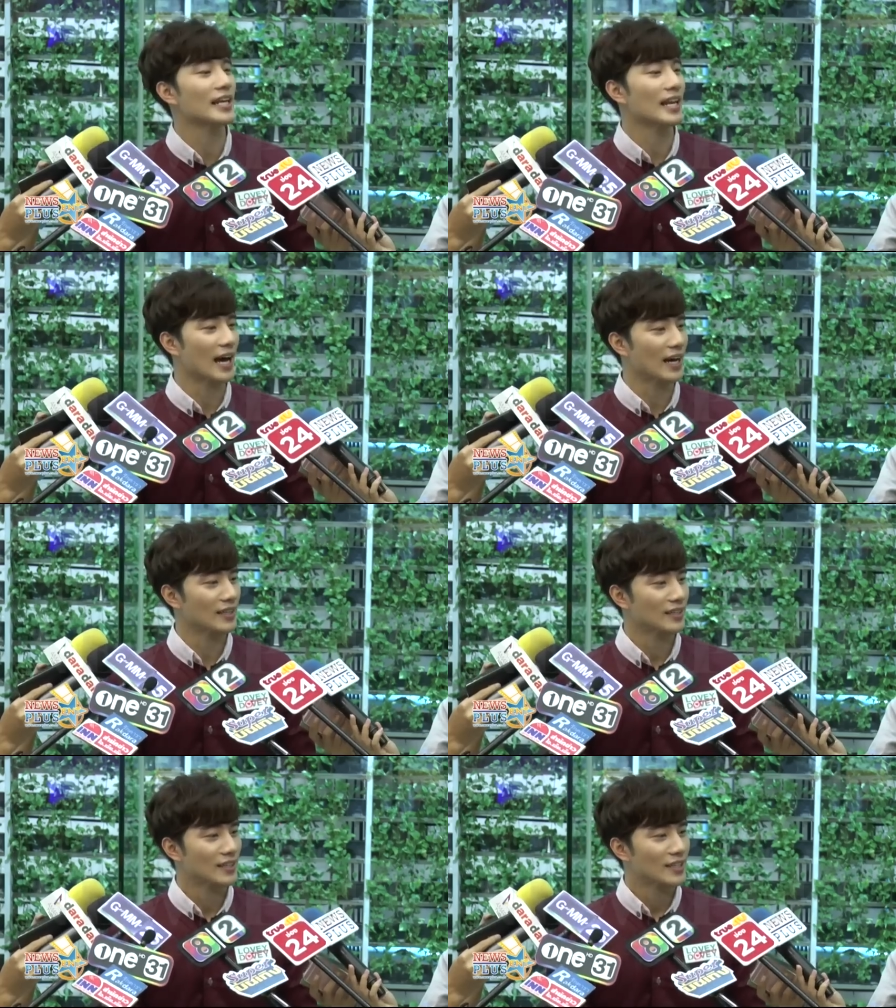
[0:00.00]
เซนแล้ว
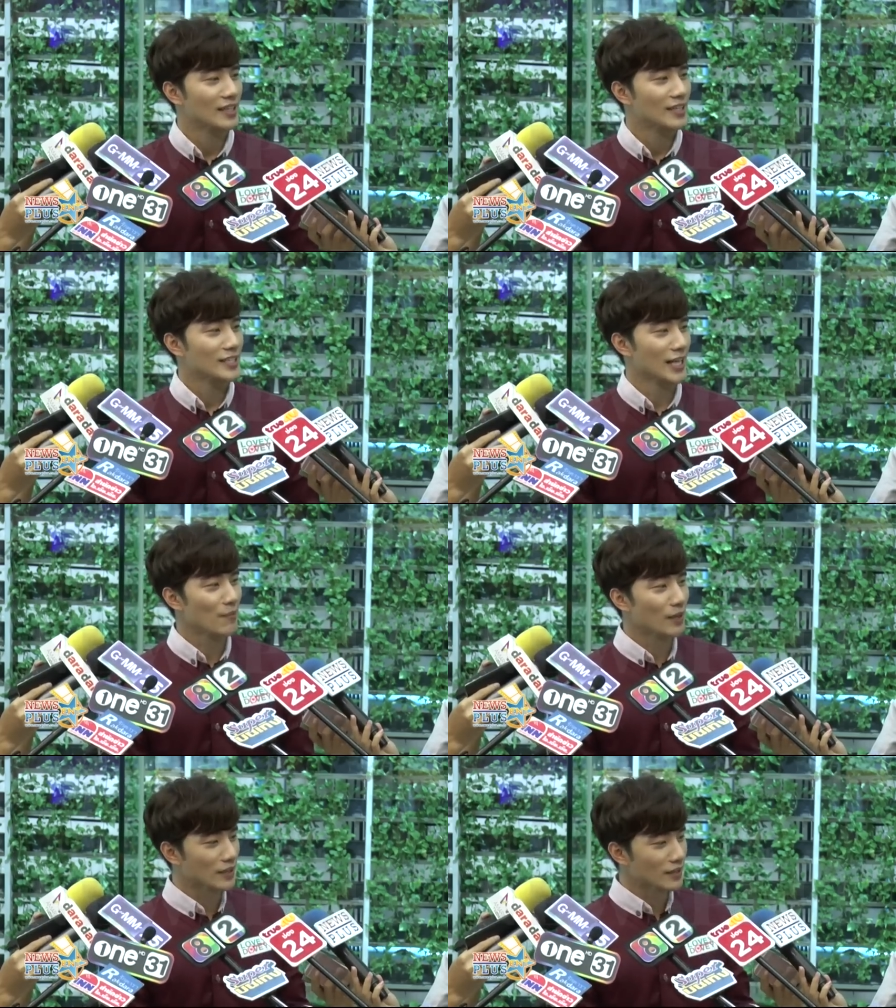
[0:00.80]
ฉะนั้
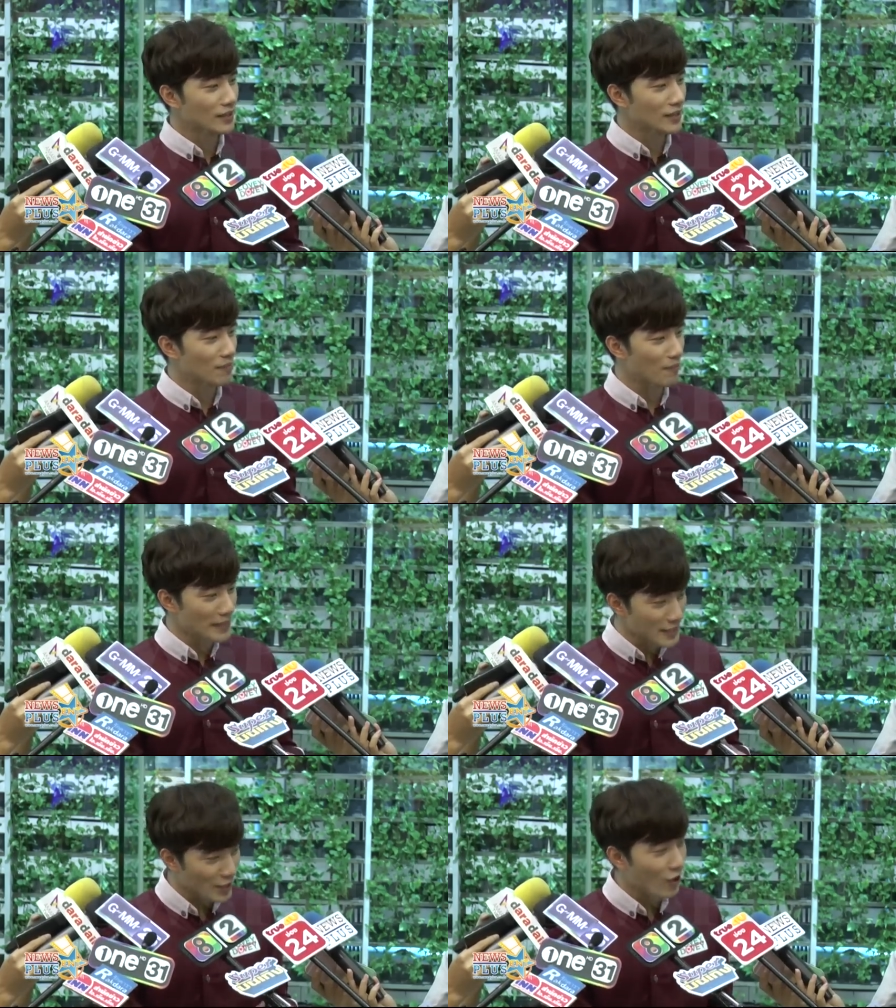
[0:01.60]
นมันก็คือมั
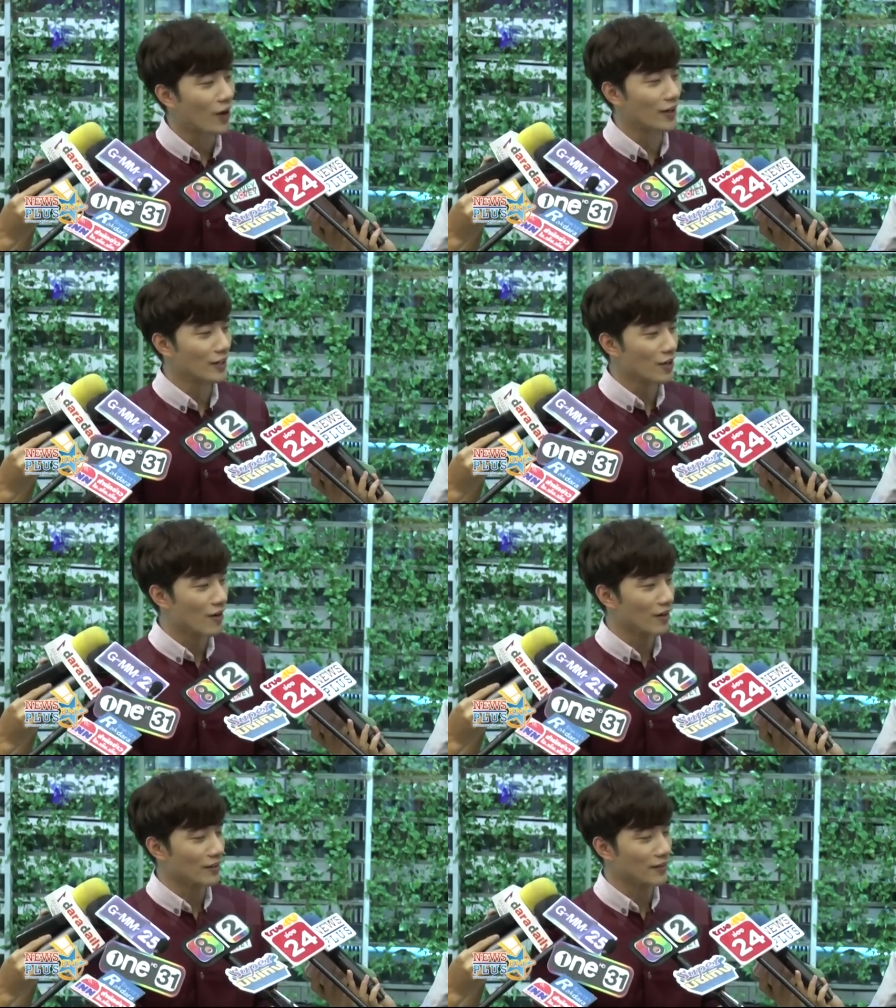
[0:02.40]
นจะก่อน
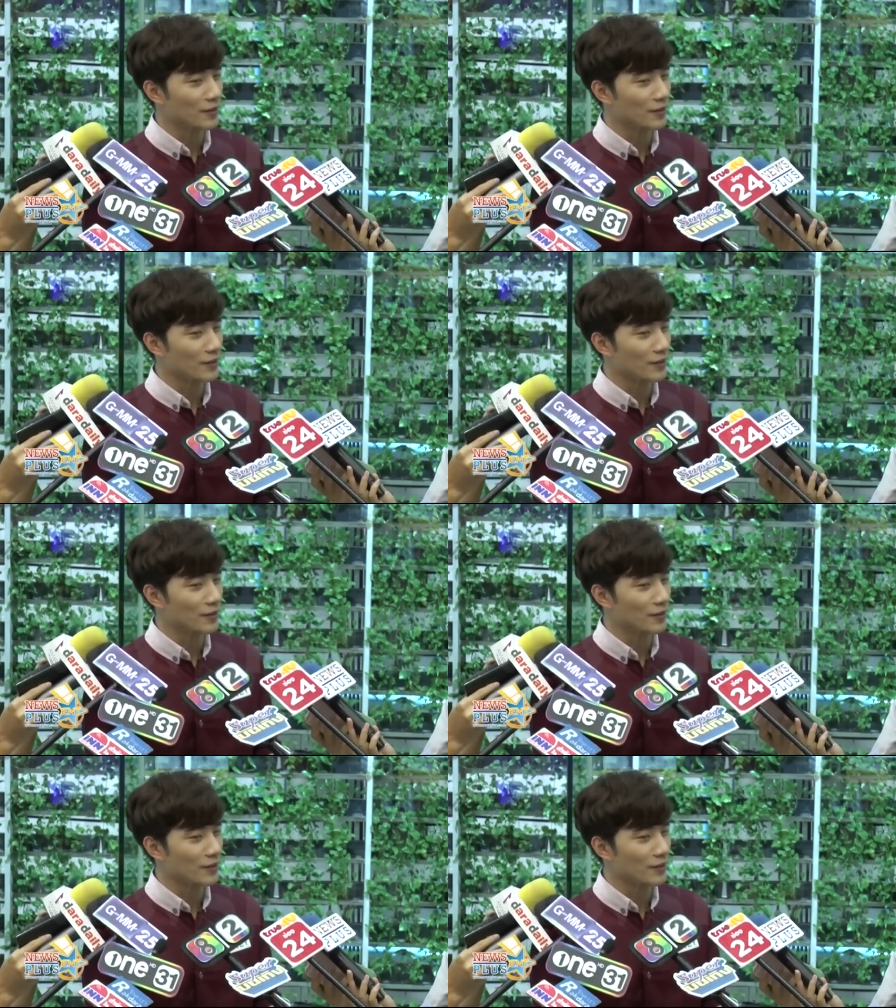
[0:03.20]
ก่อน